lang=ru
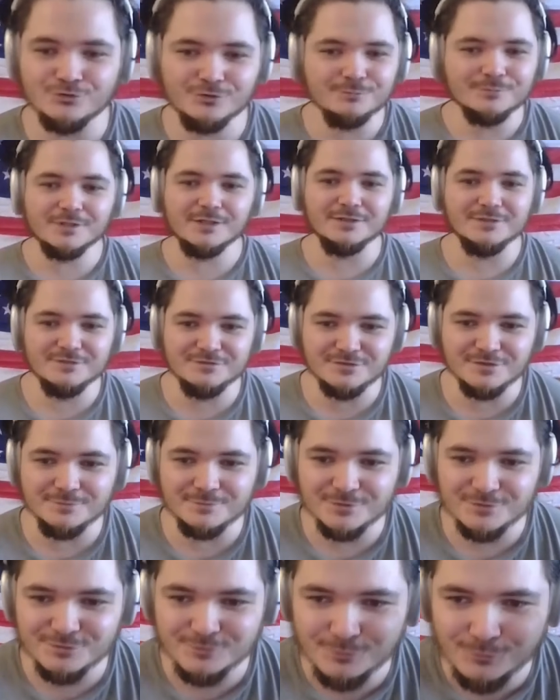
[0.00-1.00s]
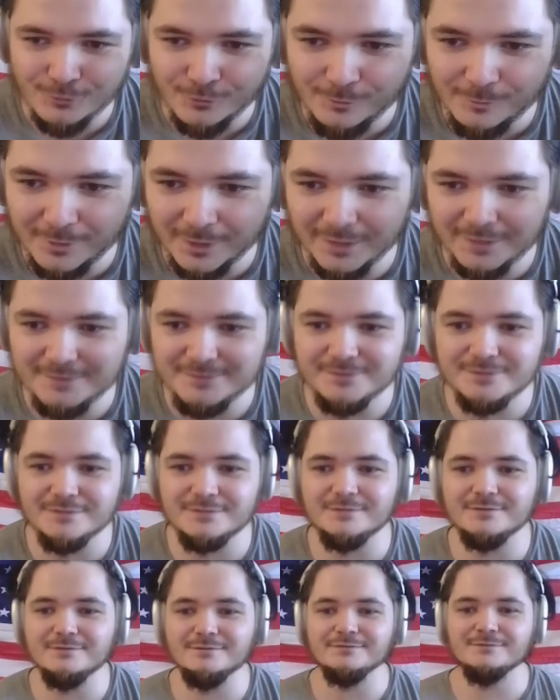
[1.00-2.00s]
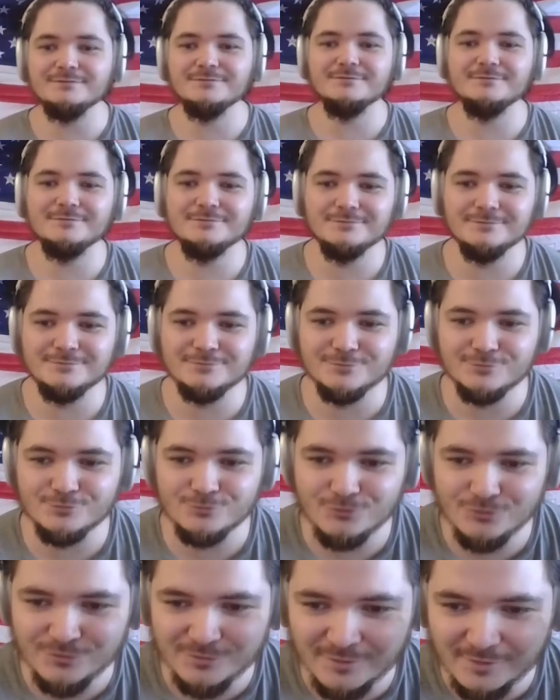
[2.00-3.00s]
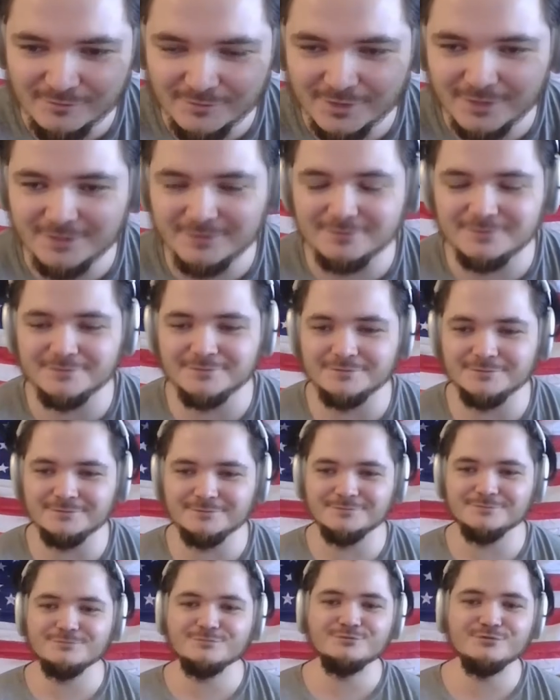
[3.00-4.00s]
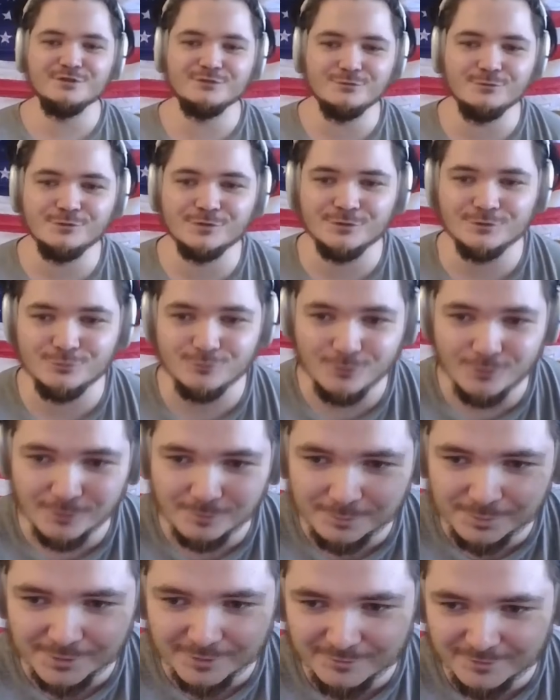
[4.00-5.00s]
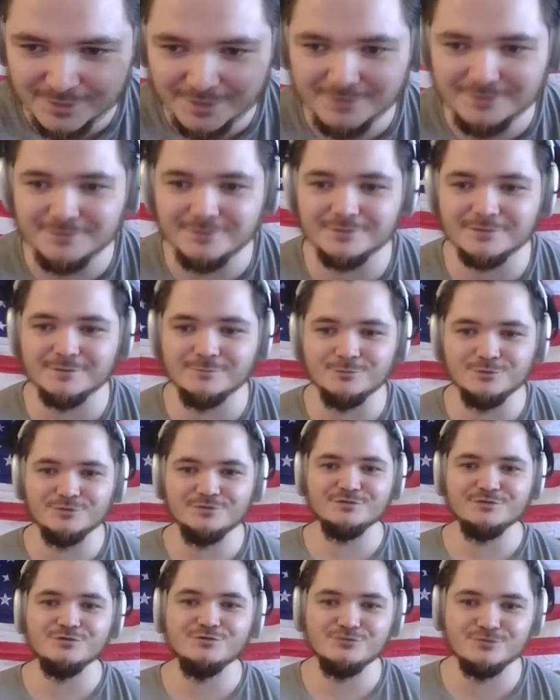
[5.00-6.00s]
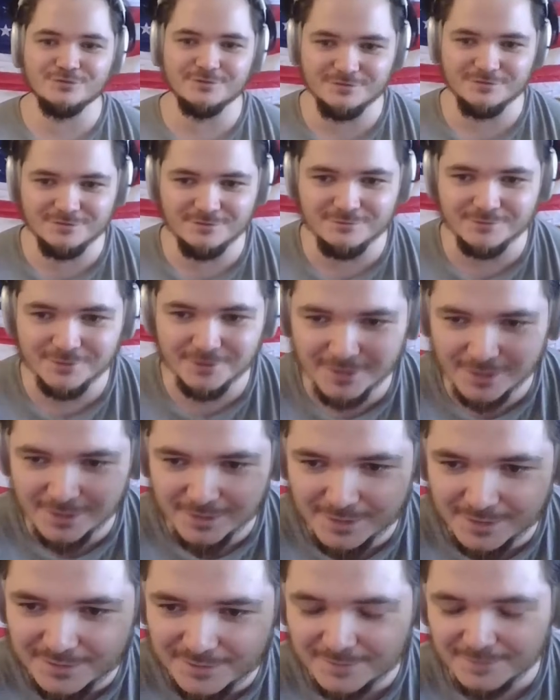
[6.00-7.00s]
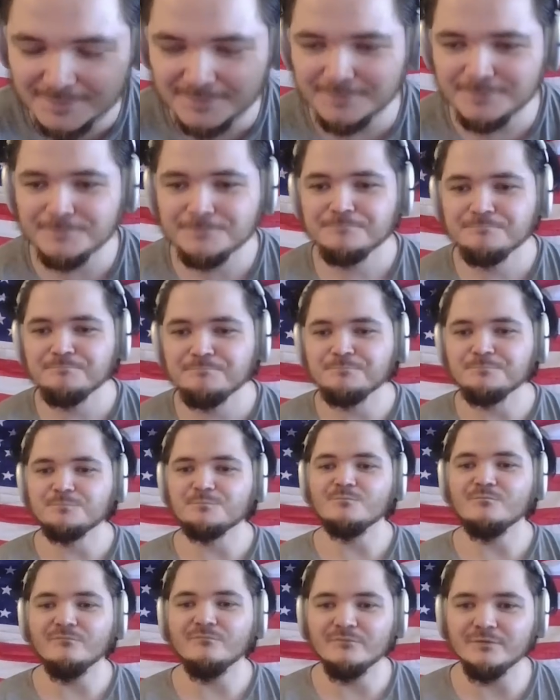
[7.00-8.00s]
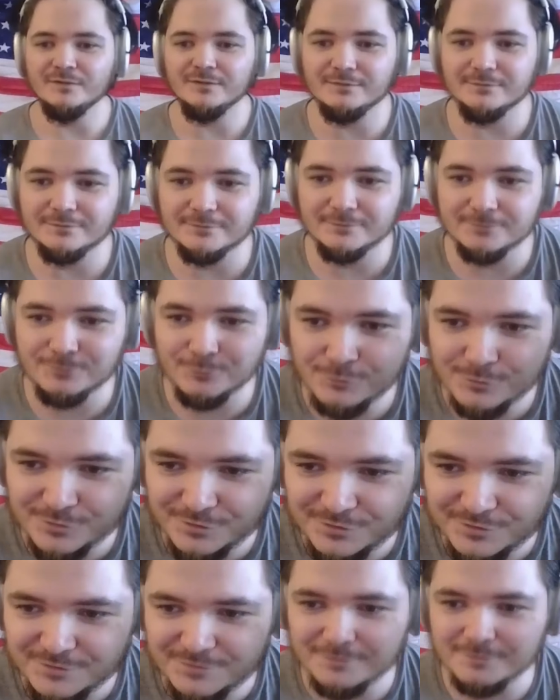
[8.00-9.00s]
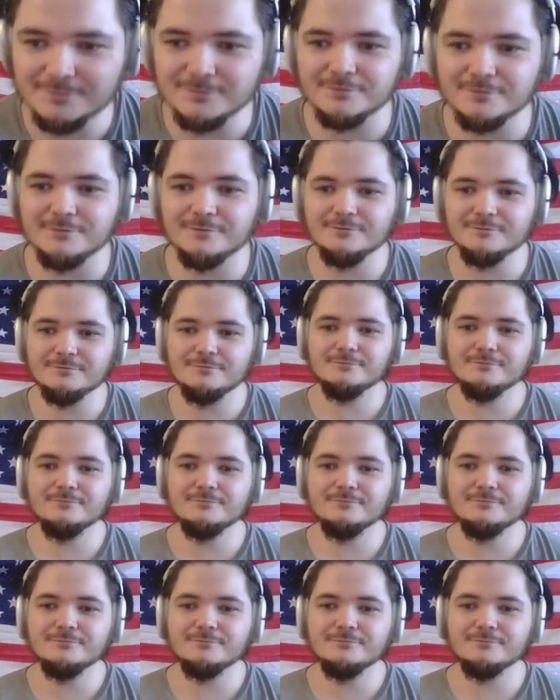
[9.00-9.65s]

корейским языком, они э, существовали задолго до появления коммунистической Северной Кореи. Э, то есть, э,